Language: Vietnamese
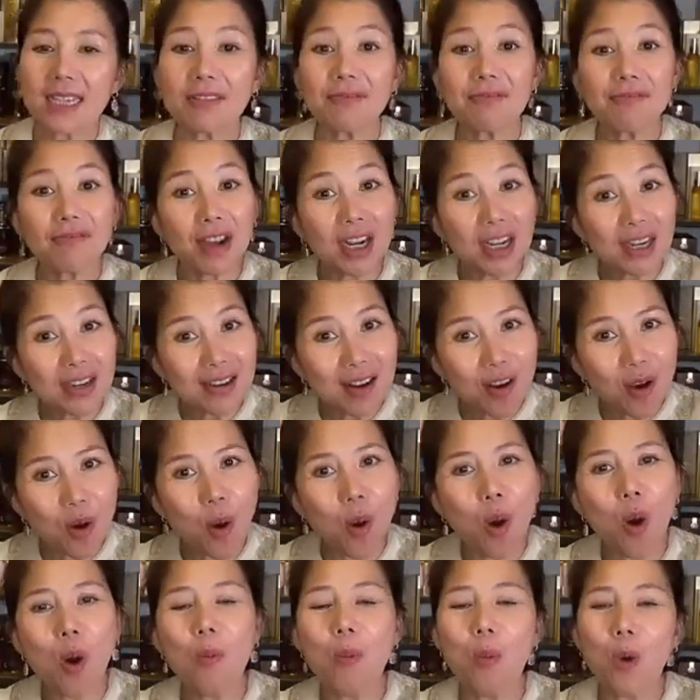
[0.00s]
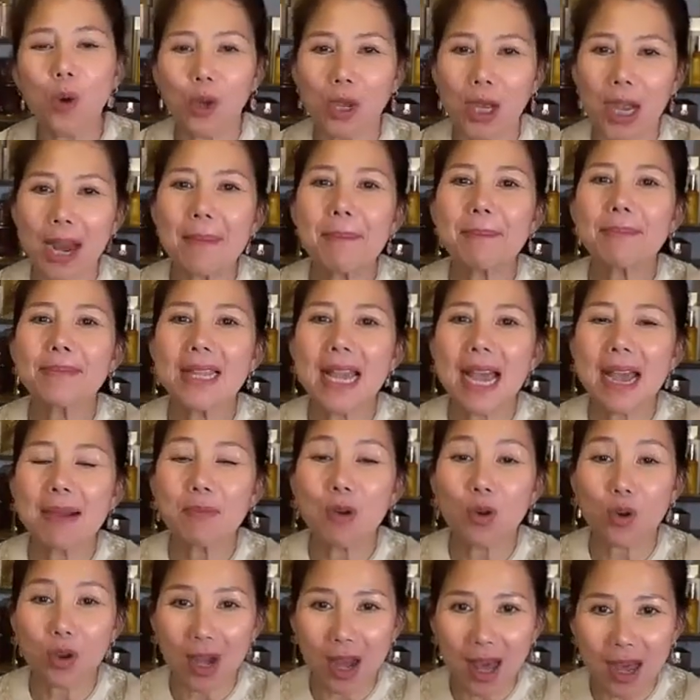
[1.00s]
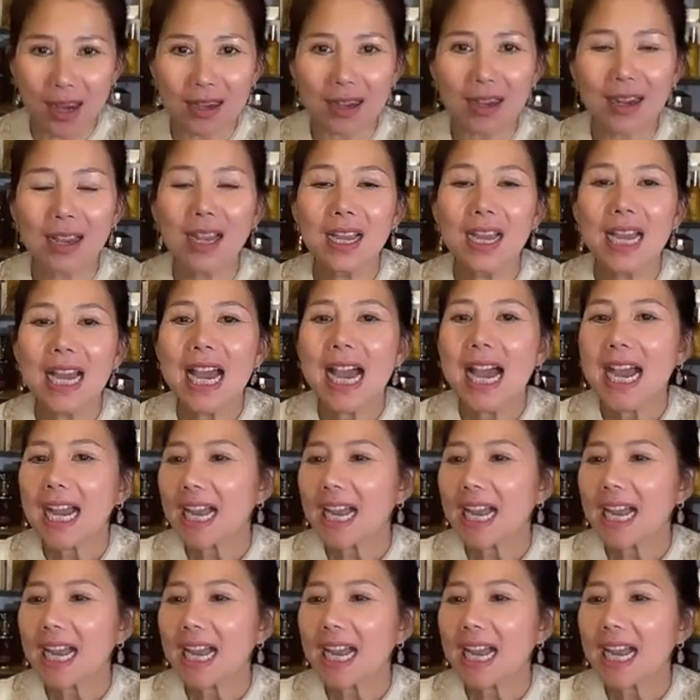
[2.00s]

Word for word: set phấn khô một năm ra một lần